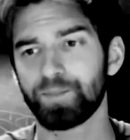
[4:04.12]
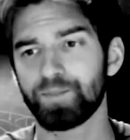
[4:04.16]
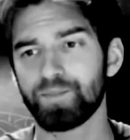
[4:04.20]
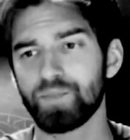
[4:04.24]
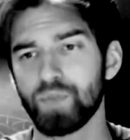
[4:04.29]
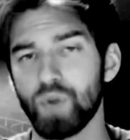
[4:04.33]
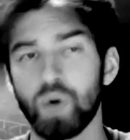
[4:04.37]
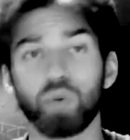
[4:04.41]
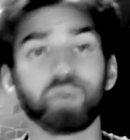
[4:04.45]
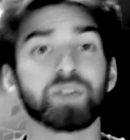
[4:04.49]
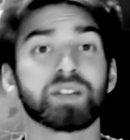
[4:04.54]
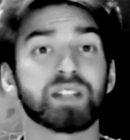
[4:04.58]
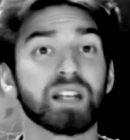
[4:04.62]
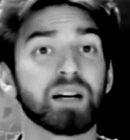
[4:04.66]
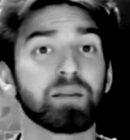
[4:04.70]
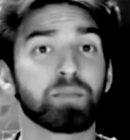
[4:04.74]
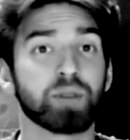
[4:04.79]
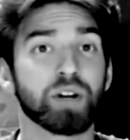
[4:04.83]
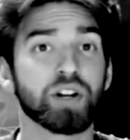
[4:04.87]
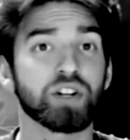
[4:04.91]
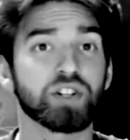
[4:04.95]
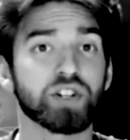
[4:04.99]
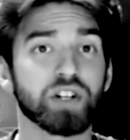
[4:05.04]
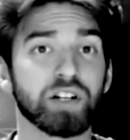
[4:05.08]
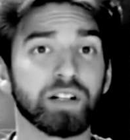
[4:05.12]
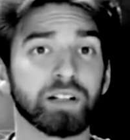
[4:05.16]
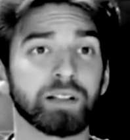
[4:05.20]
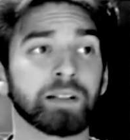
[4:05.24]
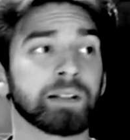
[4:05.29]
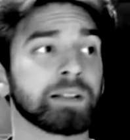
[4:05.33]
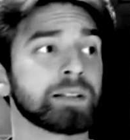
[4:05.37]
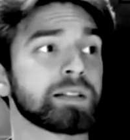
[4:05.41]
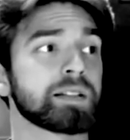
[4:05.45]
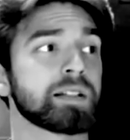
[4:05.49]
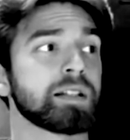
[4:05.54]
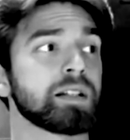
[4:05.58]
Он
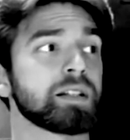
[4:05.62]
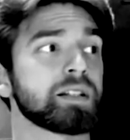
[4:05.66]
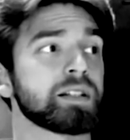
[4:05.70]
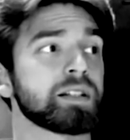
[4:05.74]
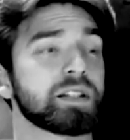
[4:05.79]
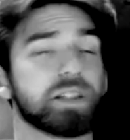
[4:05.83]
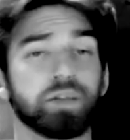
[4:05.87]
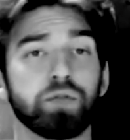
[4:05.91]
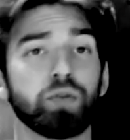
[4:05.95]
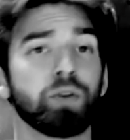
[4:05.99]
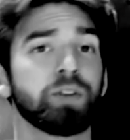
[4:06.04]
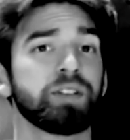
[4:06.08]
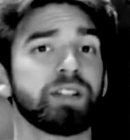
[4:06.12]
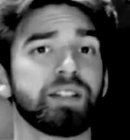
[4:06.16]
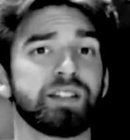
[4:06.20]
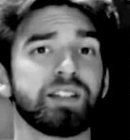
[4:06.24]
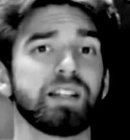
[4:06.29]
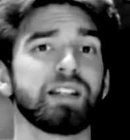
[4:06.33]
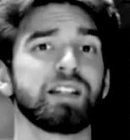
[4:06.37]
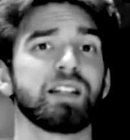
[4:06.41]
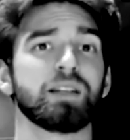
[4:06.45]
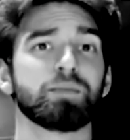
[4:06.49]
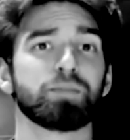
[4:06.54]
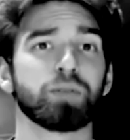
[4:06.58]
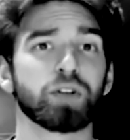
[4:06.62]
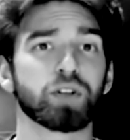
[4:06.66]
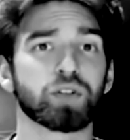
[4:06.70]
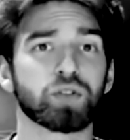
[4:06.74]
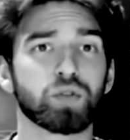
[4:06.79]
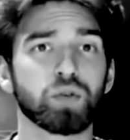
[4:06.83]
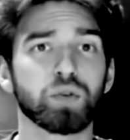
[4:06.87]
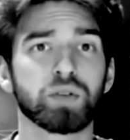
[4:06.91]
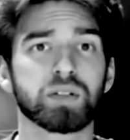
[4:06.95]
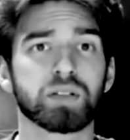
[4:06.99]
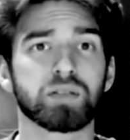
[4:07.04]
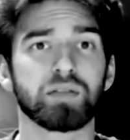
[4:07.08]
соображал. Сегодня день
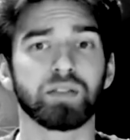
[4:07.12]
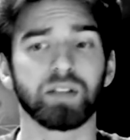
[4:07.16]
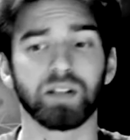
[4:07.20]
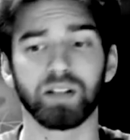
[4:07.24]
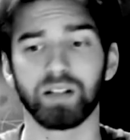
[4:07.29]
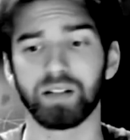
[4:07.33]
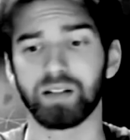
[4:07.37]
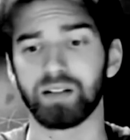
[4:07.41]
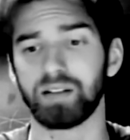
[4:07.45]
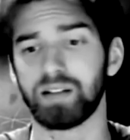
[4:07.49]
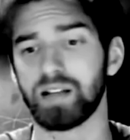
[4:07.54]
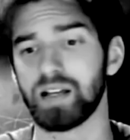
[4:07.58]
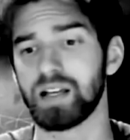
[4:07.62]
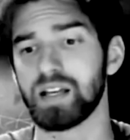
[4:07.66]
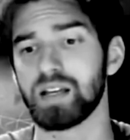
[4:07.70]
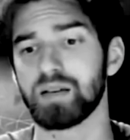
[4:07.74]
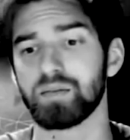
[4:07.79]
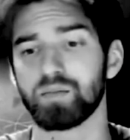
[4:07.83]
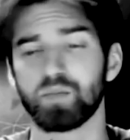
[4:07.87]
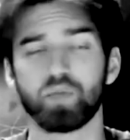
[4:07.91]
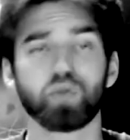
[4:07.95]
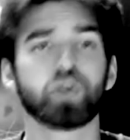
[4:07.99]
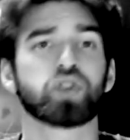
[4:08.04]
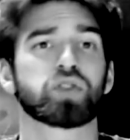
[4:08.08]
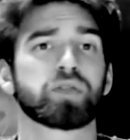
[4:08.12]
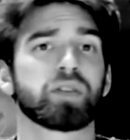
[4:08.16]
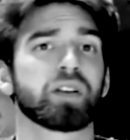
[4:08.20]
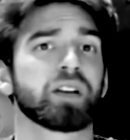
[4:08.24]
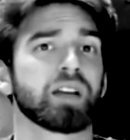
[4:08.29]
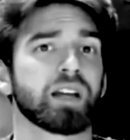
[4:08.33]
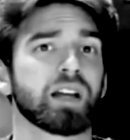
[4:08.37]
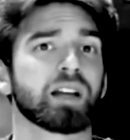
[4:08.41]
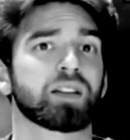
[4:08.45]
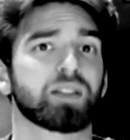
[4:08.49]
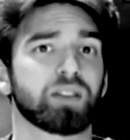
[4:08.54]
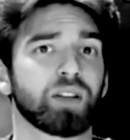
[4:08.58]
неприсутственный, да и муж,
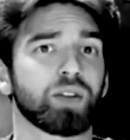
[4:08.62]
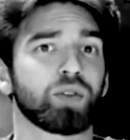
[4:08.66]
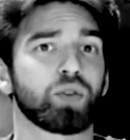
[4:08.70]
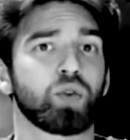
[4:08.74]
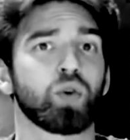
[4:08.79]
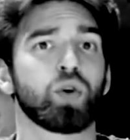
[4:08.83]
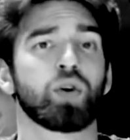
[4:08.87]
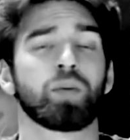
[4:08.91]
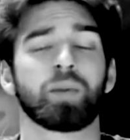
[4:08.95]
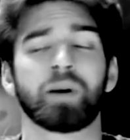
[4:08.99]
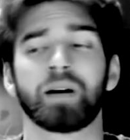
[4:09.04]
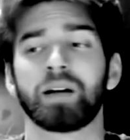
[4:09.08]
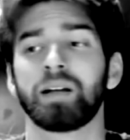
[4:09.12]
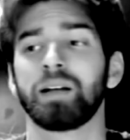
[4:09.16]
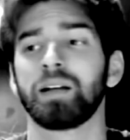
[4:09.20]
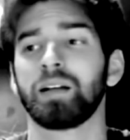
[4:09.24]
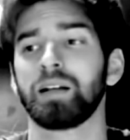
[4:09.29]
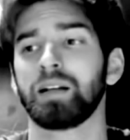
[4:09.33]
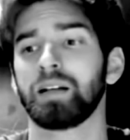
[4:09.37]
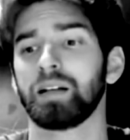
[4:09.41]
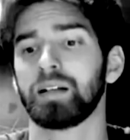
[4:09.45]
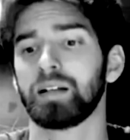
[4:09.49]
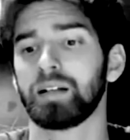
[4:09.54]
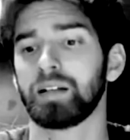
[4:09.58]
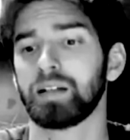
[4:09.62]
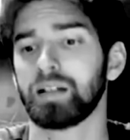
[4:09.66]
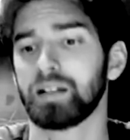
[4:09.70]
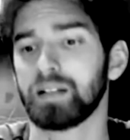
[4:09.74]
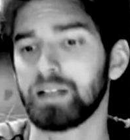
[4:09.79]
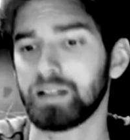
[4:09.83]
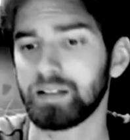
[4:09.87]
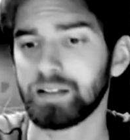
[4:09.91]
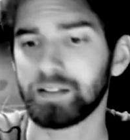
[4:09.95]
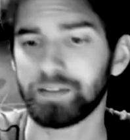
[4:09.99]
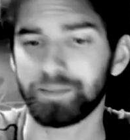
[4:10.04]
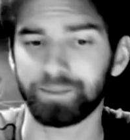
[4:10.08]
вероятно, дома.
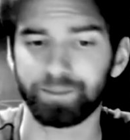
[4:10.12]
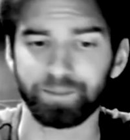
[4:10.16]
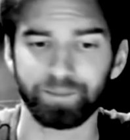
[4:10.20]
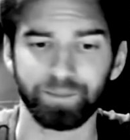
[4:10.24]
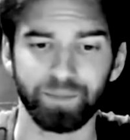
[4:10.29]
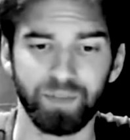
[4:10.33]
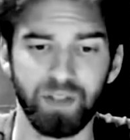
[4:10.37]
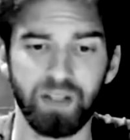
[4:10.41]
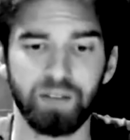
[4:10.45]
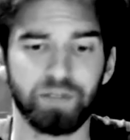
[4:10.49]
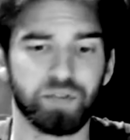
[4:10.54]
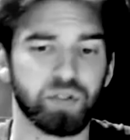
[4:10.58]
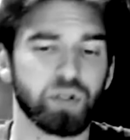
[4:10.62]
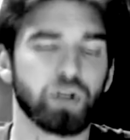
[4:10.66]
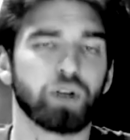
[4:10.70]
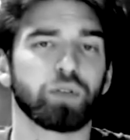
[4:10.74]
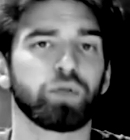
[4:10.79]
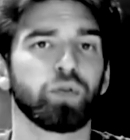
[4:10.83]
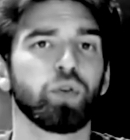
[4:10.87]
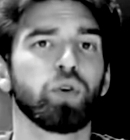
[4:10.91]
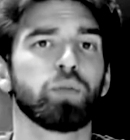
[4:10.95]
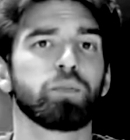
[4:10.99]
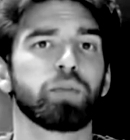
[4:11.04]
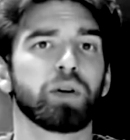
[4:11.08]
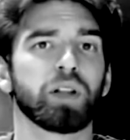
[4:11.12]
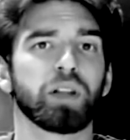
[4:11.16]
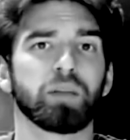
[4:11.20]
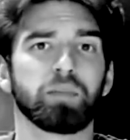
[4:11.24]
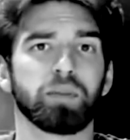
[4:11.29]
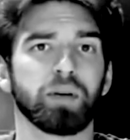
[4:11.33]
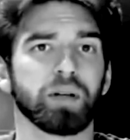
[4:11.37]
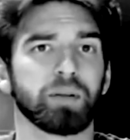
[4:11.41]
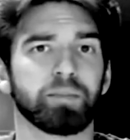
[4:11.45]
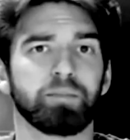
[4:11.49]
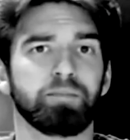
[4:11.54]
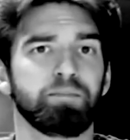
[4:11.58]
Да и все равно было
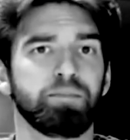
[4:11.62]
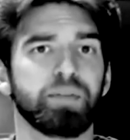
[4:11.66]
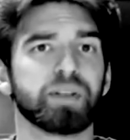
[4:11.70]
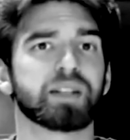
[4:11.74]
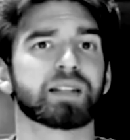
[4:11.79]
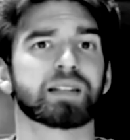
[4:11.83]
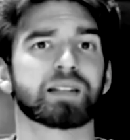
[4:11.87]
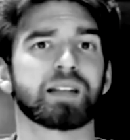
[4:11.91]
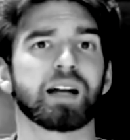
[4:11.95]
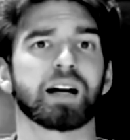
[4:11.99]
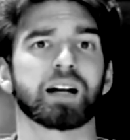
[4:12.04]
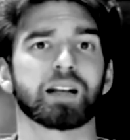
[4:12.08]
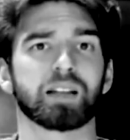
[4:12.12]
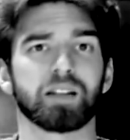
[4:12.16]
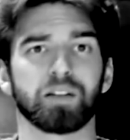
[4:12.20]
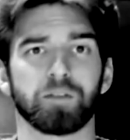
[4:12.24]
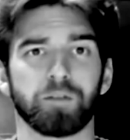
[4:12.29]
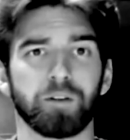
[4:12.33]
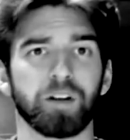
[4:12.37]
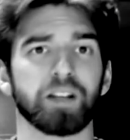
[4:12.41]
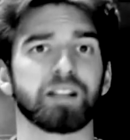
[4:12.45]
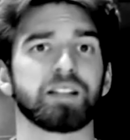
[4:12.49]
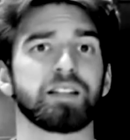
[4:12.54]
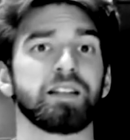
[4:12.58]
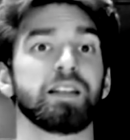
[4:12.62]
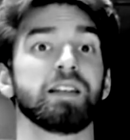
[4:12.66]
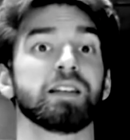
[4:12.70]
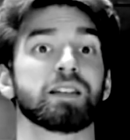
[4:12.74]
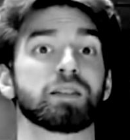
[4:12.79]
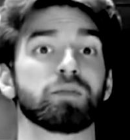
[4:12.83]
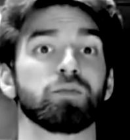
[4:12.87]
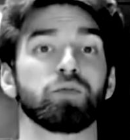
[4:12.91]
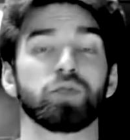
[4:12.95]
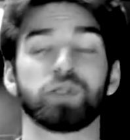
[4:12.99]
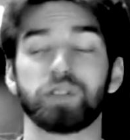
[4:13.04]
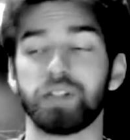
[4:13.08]
бы бестактно войти и
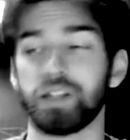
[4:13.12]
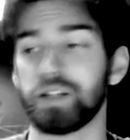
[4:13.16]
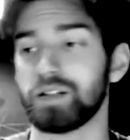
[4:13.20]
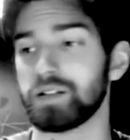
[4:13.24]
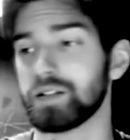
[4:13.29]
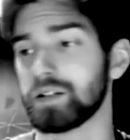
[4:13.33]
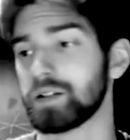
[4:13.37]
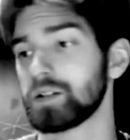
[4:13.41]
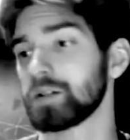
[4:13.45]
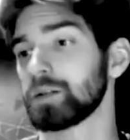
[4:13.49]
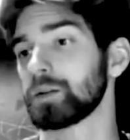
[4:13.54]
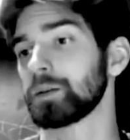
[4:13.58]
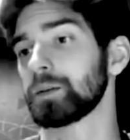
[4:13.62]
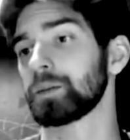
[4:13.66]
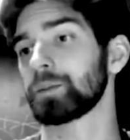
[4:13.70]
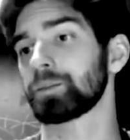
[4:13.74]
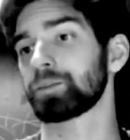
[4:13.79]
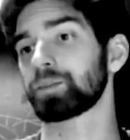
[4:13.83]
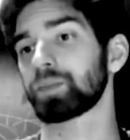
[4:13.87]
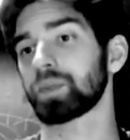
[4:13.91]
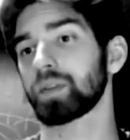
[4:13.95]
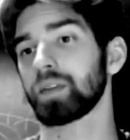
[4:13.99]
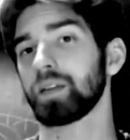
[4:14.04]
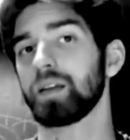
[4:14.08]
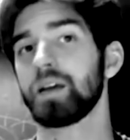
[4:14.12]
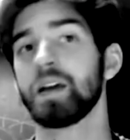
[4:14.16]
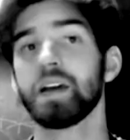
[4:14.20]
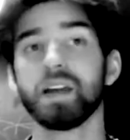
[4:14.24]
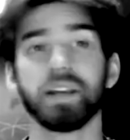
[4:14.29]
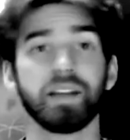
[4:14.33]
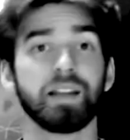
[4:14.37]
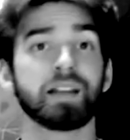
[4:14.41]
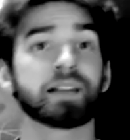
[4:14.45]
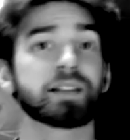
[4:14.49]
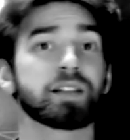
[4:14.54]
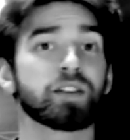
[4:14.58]
смутить.
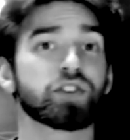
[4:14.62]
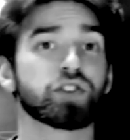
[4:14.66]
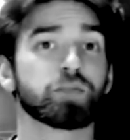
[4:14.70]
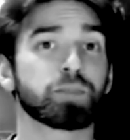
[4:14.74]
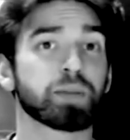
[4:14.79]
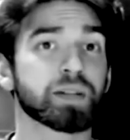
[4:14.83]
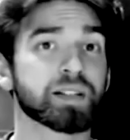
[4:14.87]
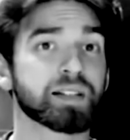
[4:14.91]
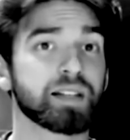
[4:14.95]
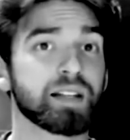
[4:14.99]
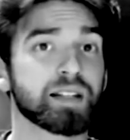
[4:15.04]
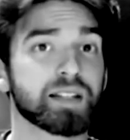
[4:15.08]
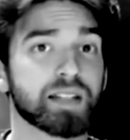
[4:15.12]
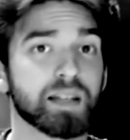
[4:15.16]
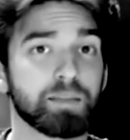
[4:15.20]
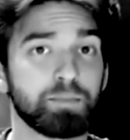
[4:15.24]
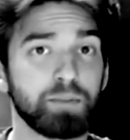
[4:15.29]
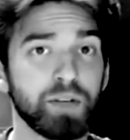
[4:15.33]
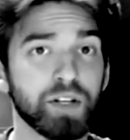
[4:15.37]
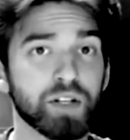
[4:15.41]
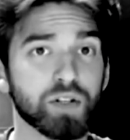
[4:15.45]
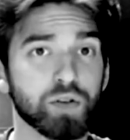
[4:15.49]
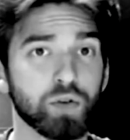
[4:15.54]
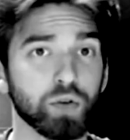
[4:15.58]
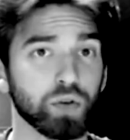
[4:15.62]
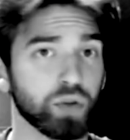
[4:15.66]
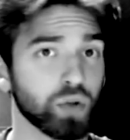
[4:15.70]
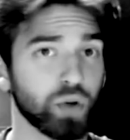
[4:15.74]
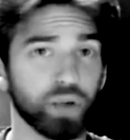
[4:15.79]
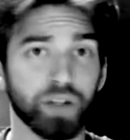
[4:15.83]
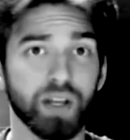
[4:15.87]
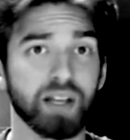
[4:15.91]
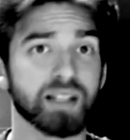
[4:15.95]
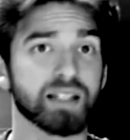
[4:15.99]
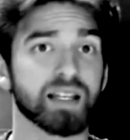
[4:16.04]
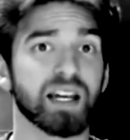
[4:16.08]
Если же послать записку, то
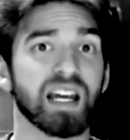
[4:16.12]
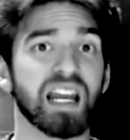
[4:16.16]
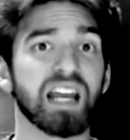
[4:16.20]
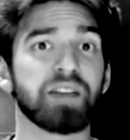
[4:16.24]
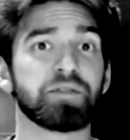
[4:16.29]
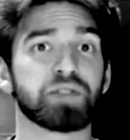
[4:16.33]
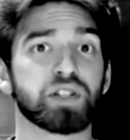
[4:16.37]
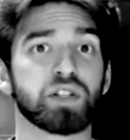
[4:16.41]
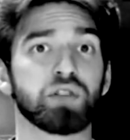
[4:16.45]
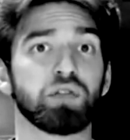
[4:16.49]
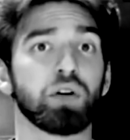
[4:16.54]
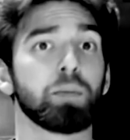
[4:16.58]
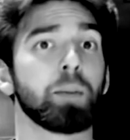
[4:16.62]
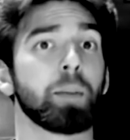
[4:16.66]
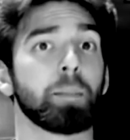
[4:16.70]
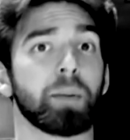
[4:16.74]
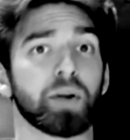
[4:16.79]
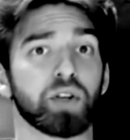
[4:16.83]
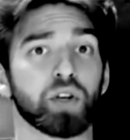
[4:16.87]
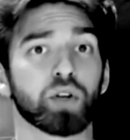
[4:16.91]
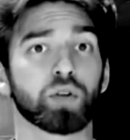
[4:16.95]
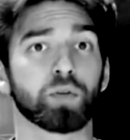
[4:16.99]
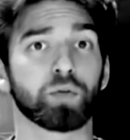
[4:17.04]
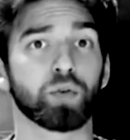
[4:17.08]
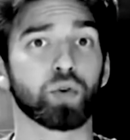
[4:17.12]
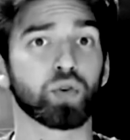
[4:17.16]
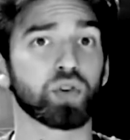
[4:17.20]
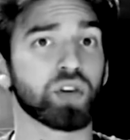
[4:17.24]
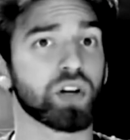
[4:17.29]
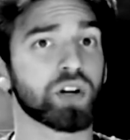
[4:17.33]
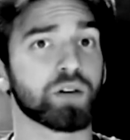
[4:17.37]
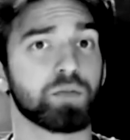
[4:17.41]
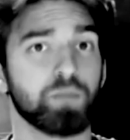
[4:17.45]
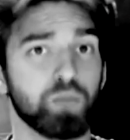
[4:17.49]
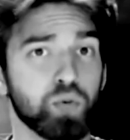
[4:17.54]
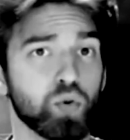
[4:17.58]
она, скорее всего, попадет в руки
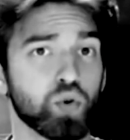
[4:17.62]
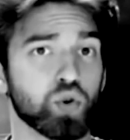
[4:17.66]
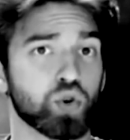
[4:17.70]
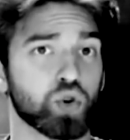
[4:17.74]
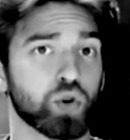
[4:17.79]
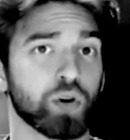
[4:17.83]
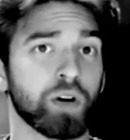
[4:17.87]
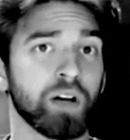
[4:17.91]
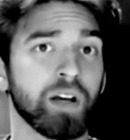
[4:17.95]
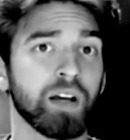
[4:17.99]
к мужу.